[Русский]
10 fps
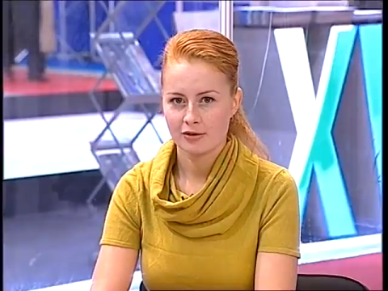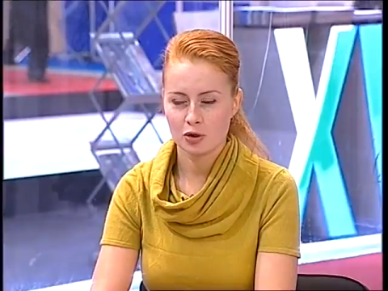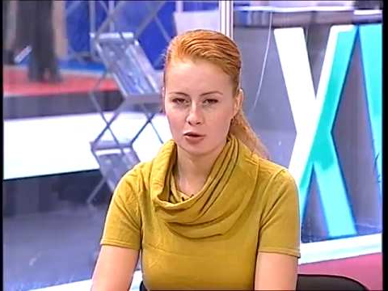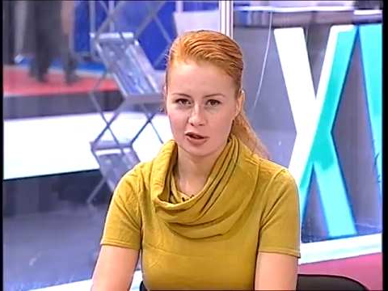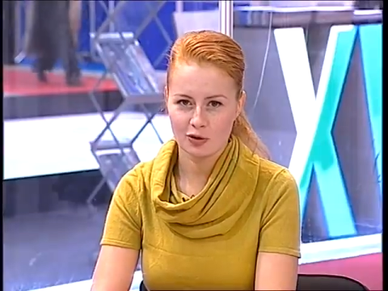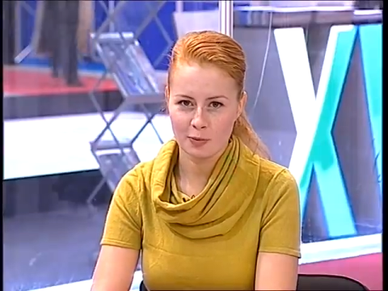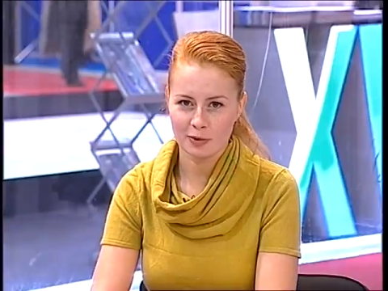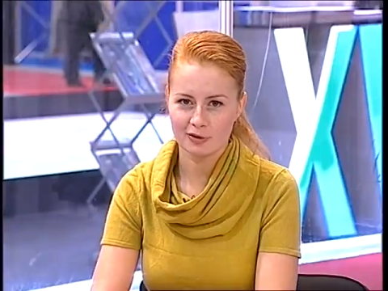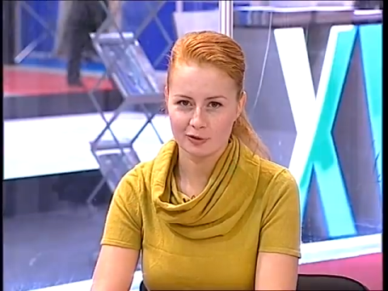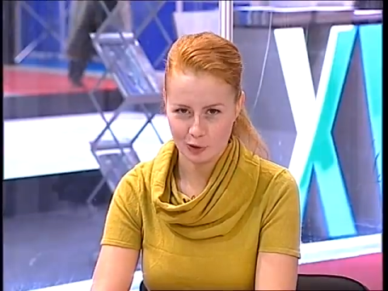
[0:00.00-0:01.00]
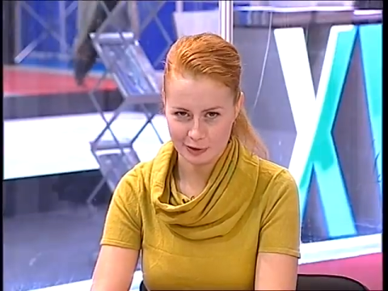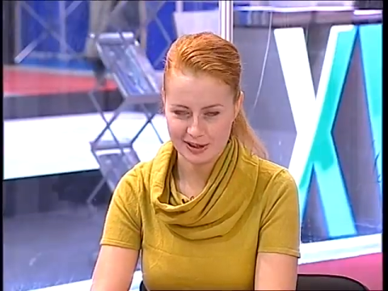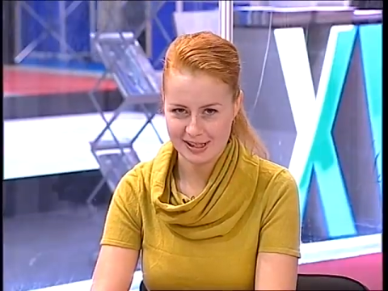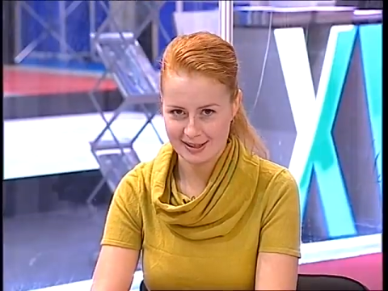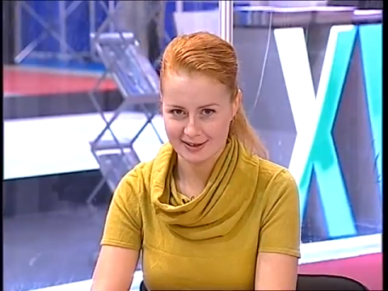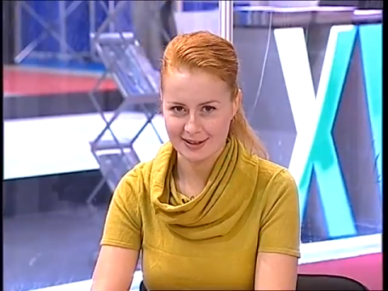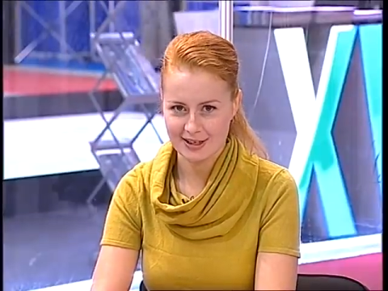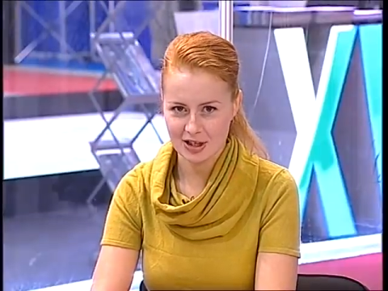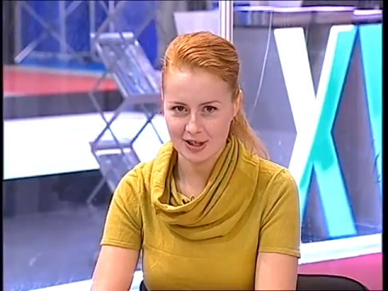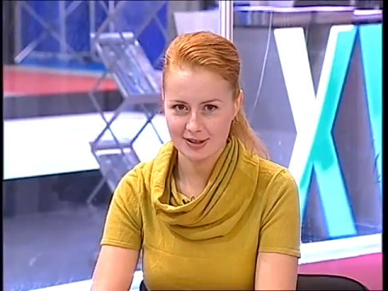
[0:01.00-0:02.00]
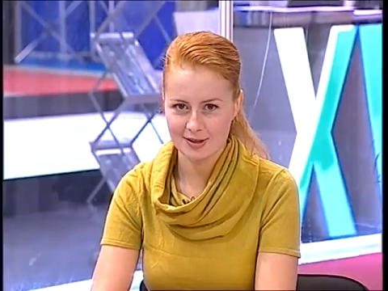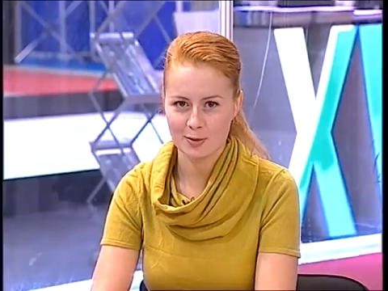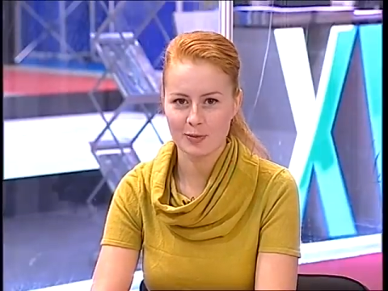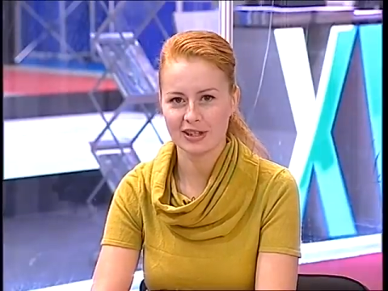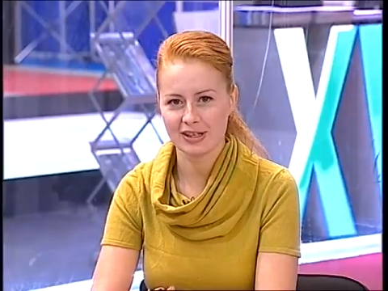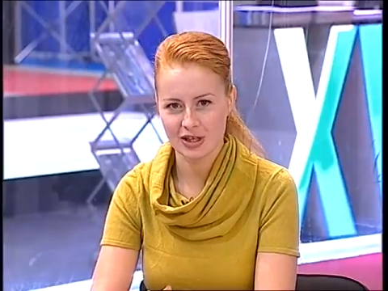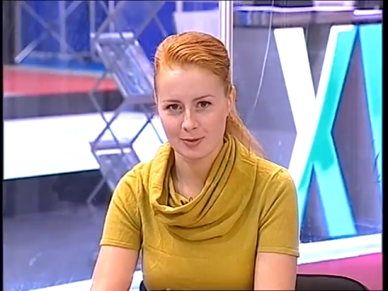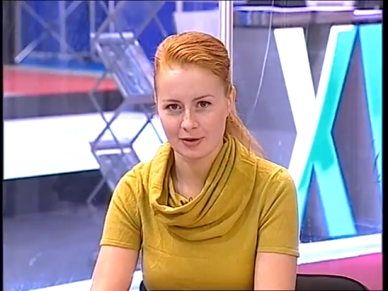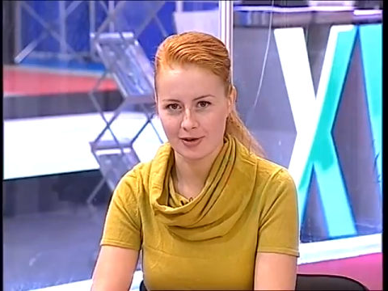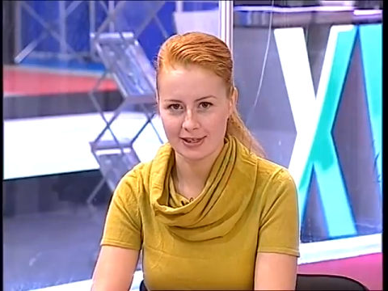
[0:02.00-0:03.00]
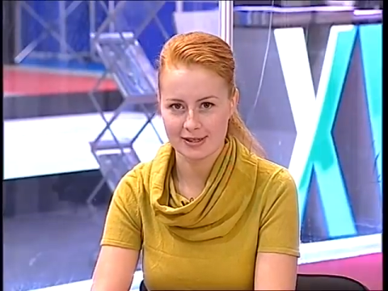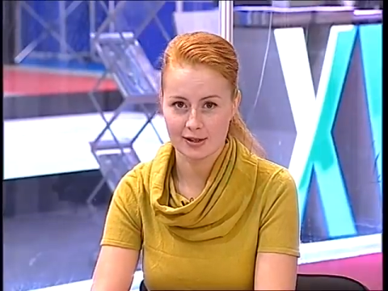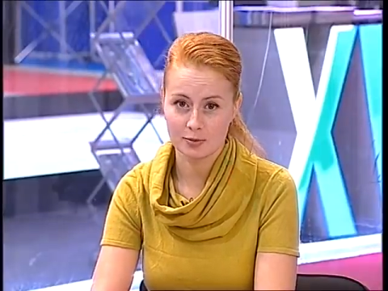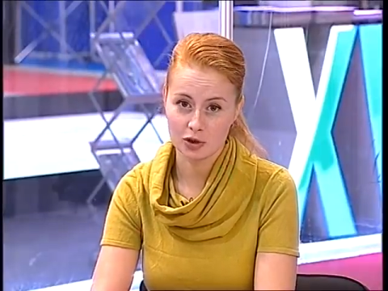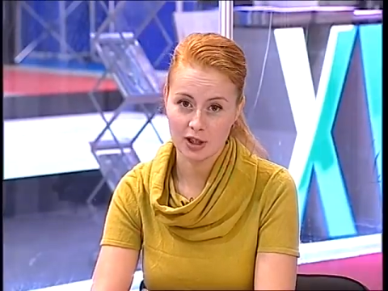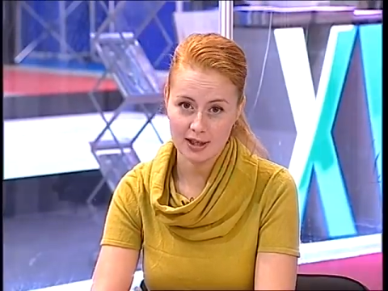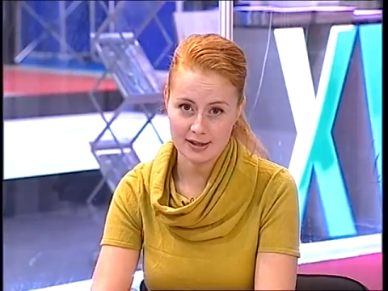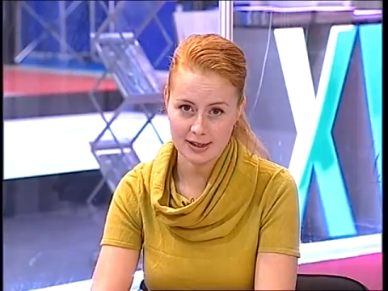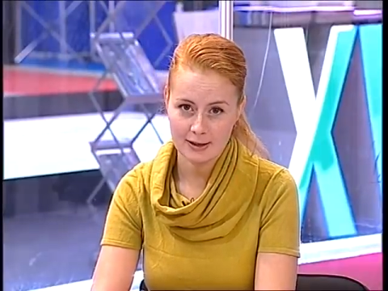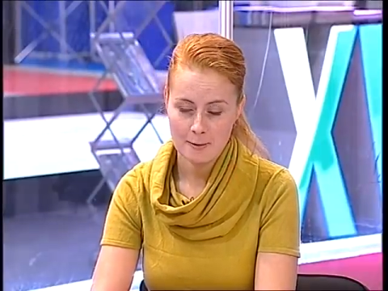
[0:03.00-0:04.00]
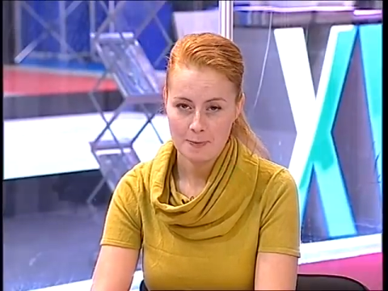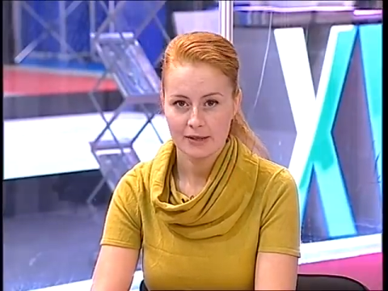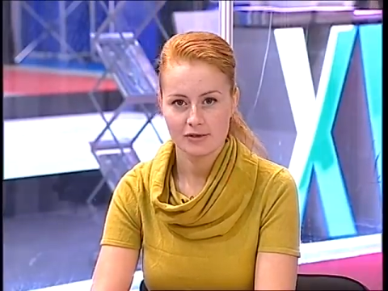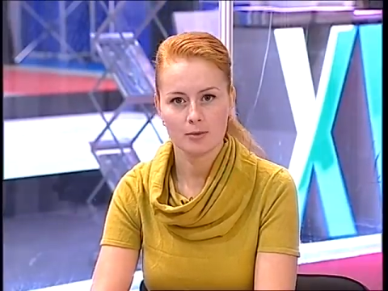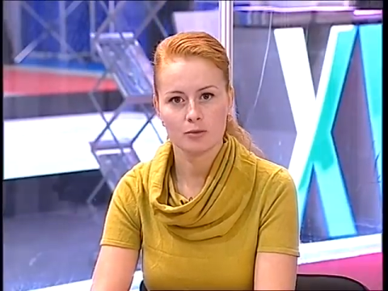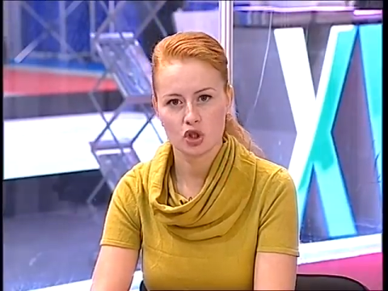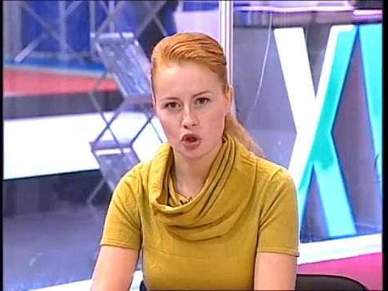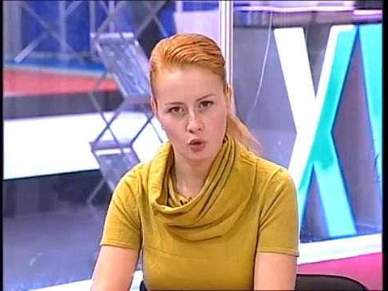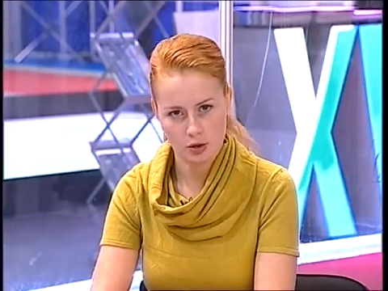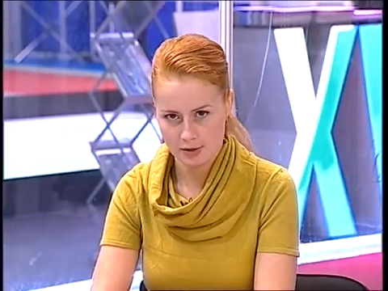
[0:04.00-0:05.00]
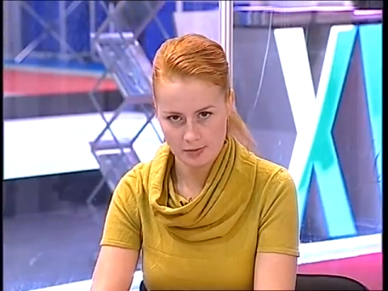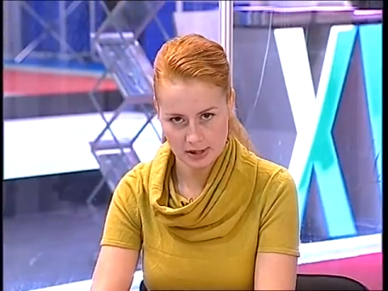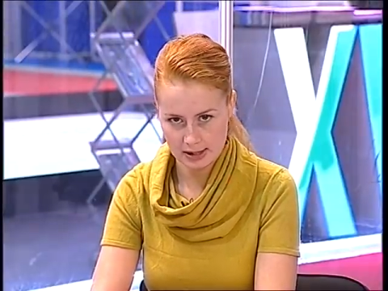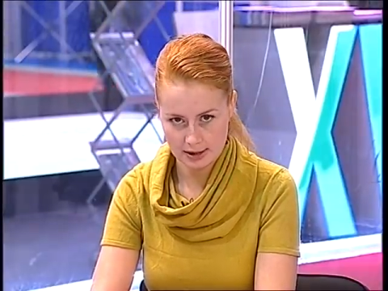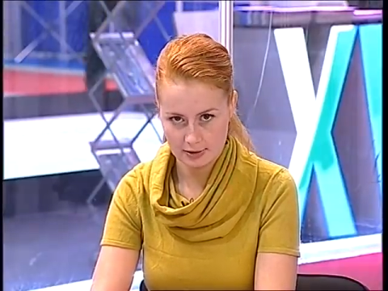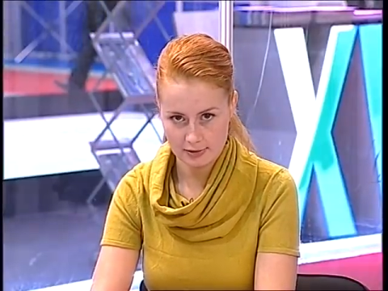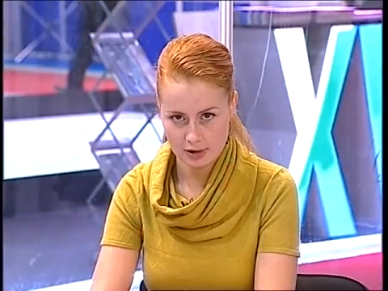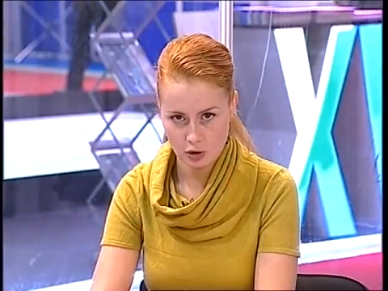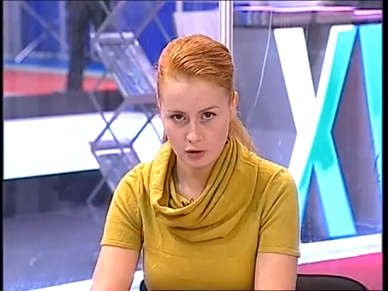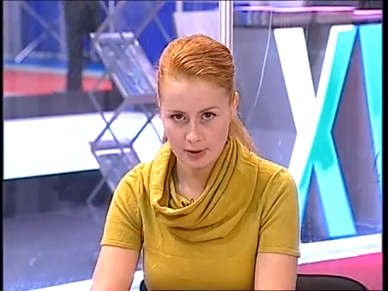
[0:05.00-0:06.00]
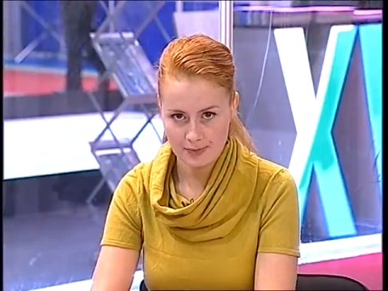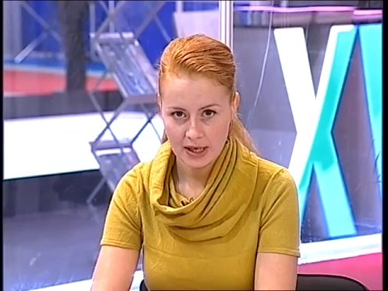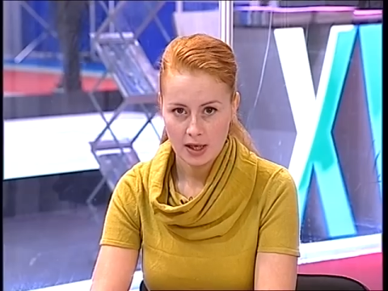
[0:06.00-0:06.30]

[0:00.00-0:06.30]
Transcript: студии «Купола» вновь Катерина Ткаченко, и мы продолжаем говорить о коммуникациях в самом широком смысле этого слова.